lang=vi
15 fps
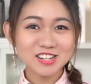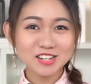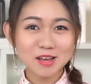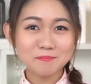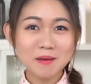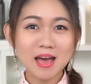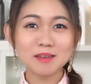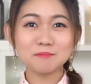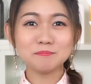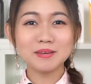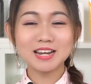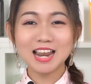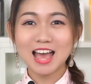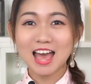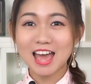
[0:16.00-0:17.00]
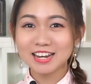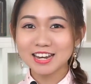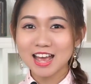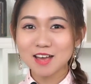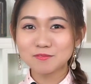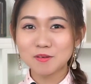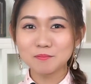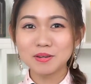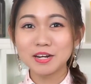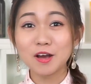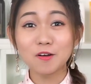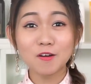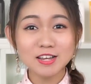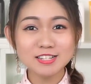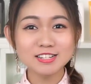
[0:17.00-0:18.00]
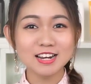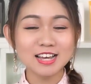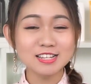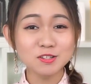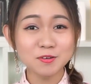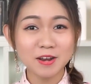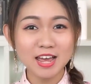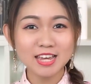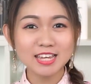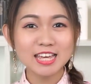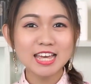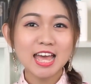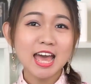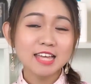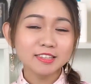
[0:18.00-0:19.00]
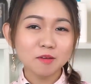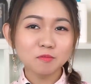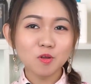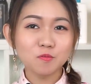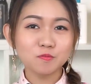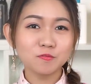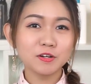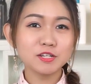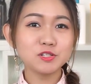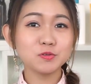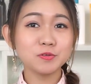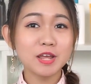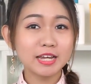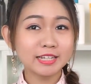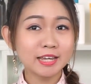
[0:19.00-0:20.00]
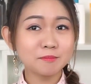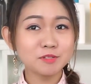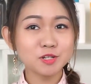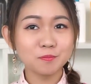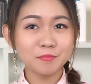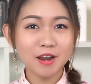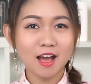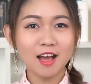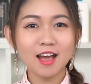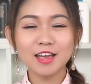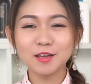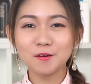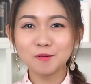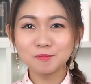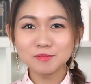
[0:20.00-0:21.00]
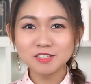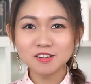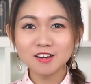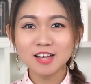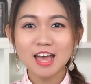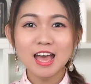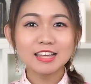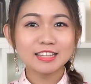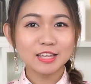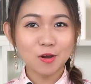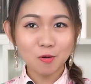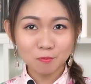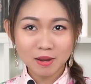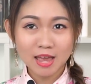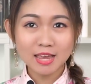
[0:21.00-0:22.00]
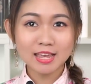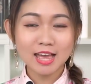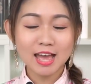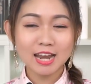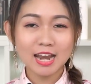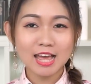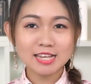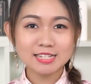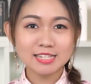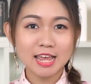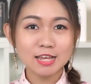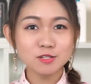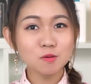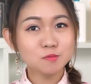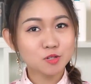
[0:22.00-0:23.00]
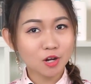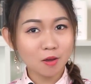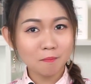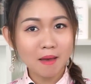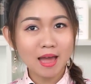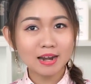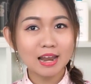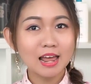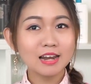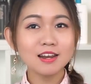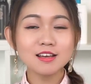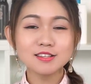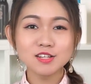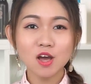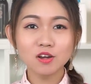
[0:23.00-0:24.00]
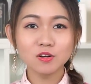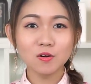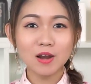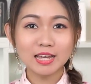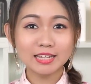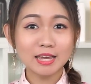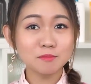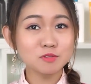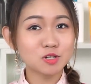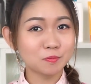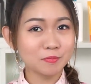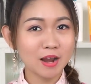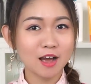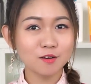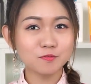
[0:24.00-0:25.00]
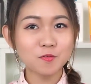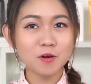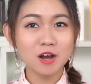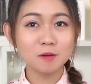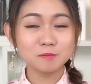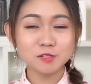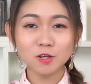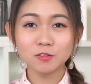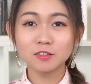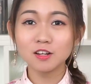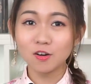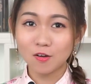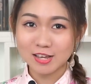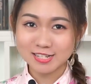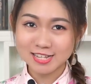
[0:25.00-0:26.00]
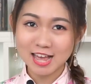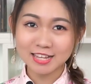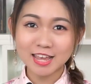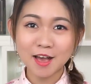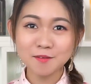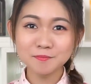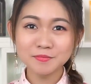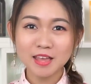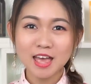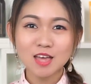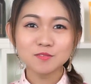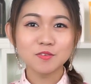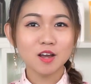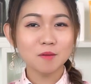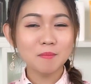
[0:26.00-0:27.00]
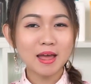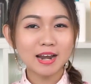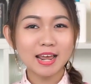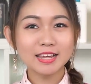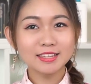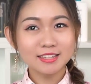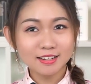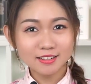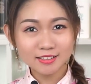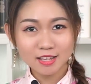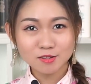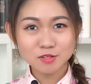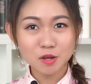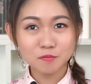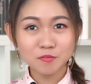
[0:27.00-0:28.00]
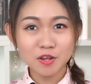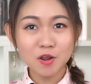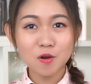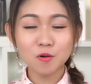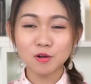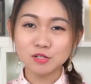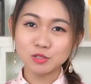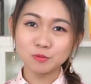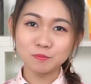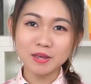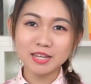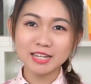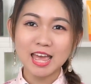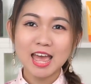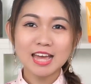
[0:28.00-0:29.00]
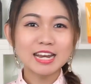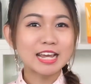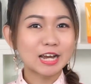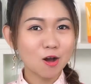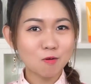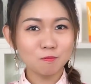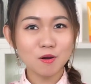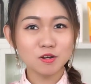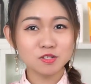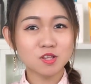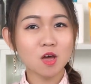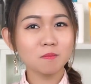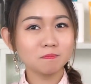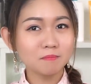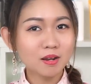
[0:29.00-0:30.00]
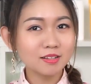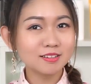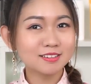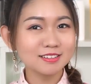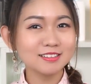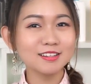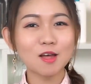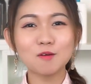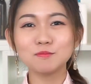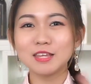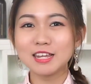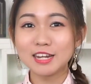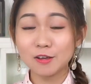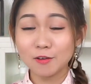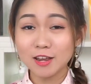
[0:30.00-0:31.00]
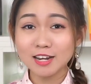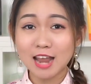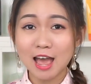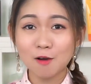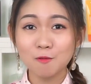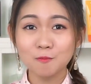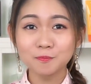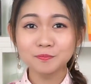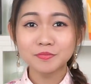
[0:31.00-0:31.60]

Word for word: chào các bạn, mình là Hana và mình đã quay trở lại rồi đây. Tiếp tục với chủ đề kem chống nắng ngày hôm trước thì hôm nay Hana sẽ giúp cho các bạn lựa chọn được loại kem chống nắng phù hợp cho từng loại da nhé. Và các bạn hãy nhớ theo dõi video của chúng mình để không bỏ sót bất cứ thông tin hữu ích nào.